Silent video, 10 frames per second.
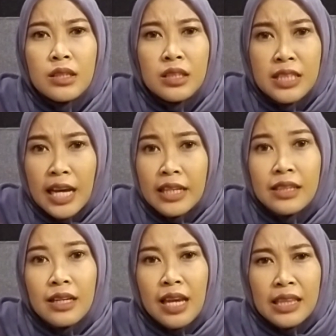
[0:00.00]
Jadi
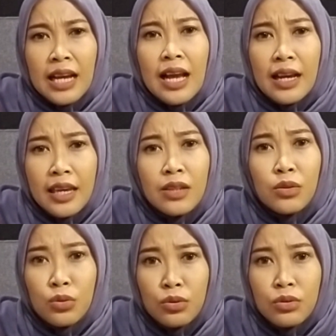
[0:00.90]
ternyata kakek
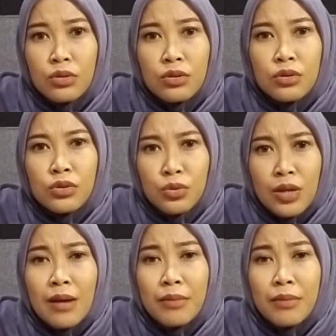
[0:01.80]
itu sudah